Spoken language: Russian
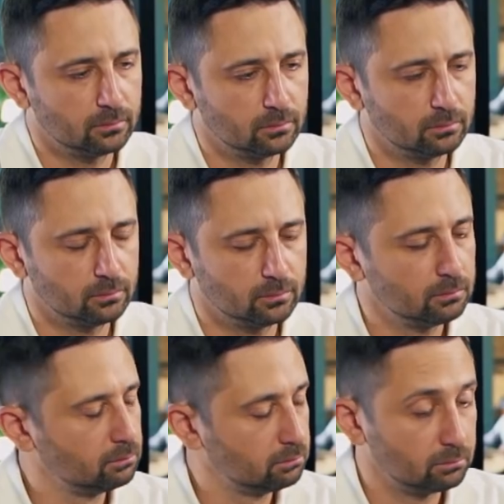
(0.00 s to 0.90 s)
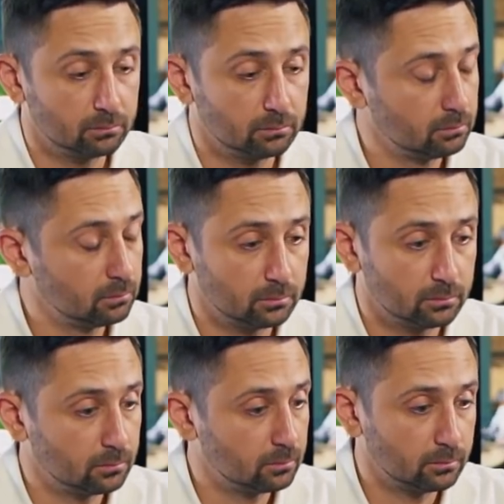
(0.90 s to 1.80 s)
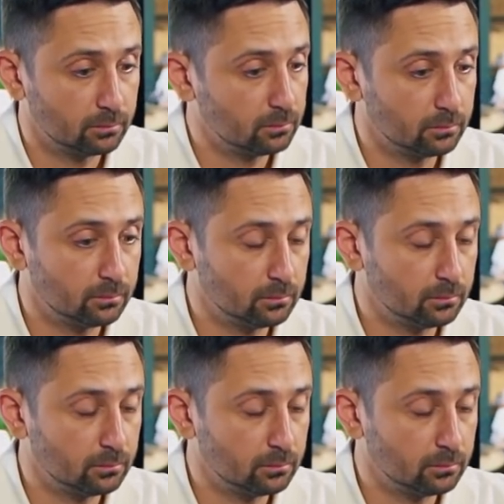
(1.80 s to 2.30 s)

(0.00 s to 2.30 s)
Лицензия стоит она на самом деле